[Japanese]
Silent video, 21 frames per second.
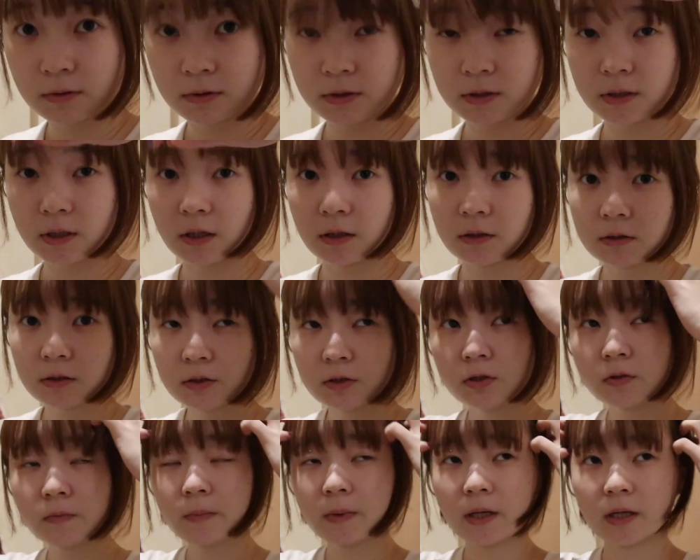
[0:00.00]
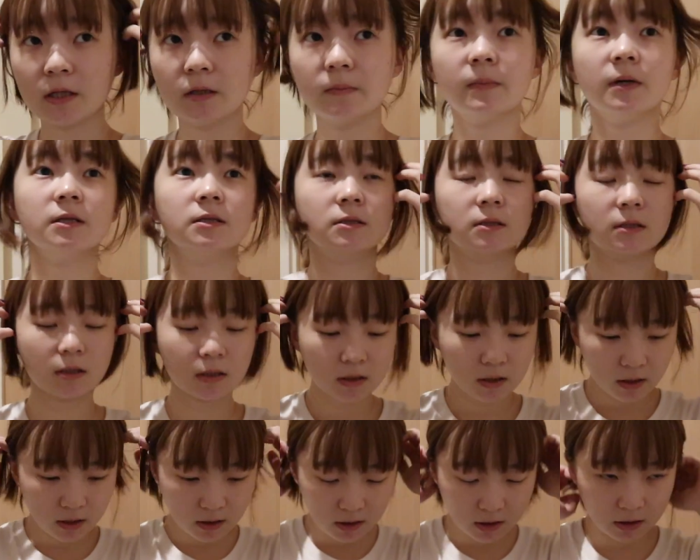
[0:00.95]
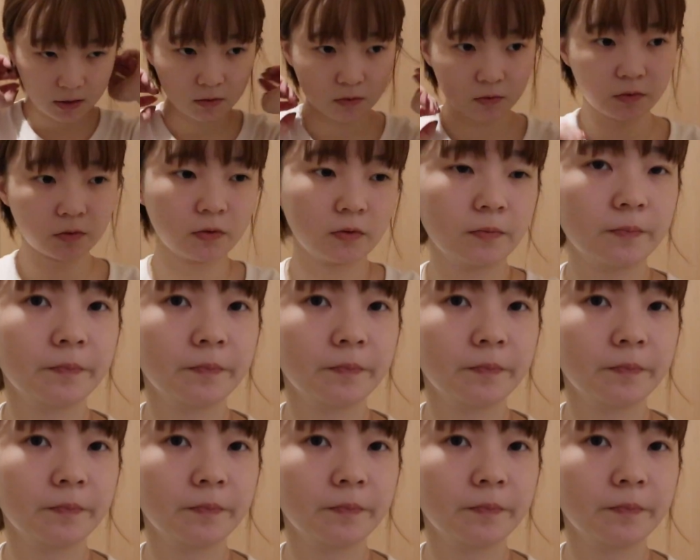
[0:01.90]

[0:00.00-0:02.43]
す違うその前にまず着替えないと